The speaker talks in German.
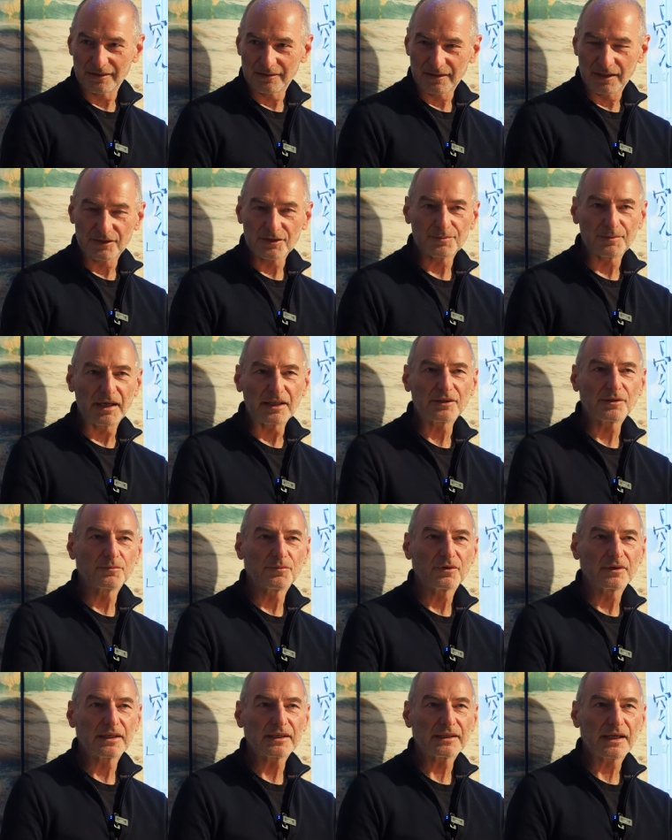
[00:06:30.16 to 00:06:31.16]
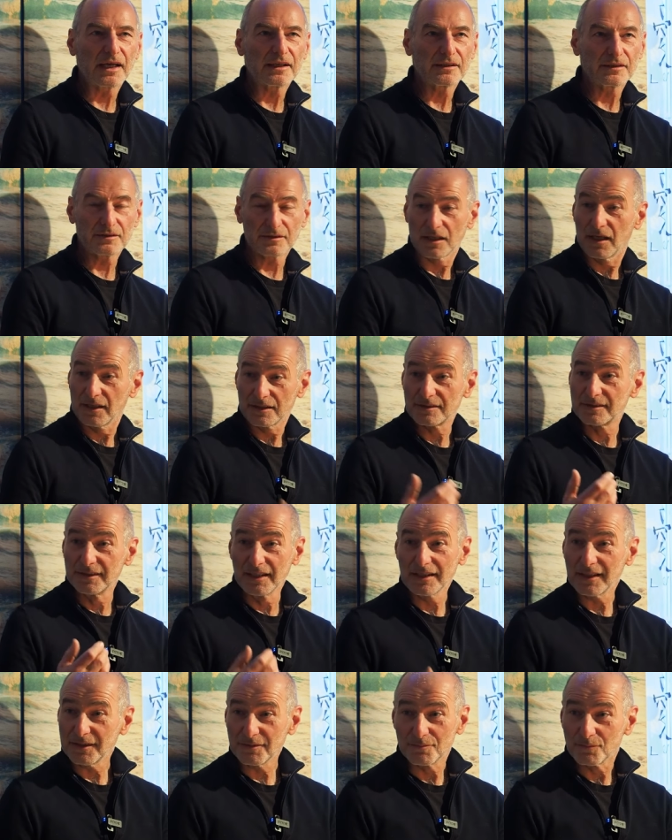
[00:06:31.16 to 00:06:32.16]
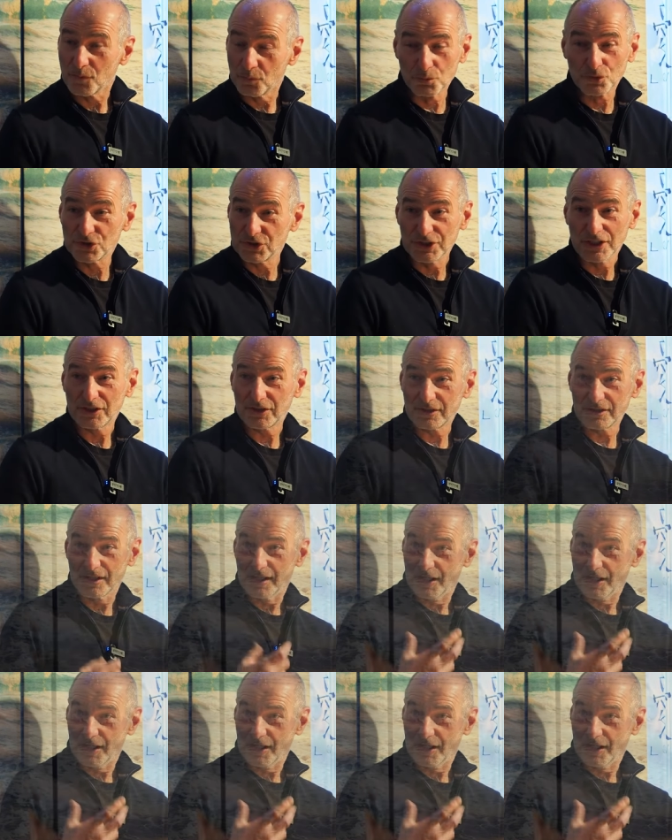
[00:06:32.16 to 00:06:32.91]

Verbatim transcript: Mhm. Eine zweite Möglichkeit ist Singen, Musik,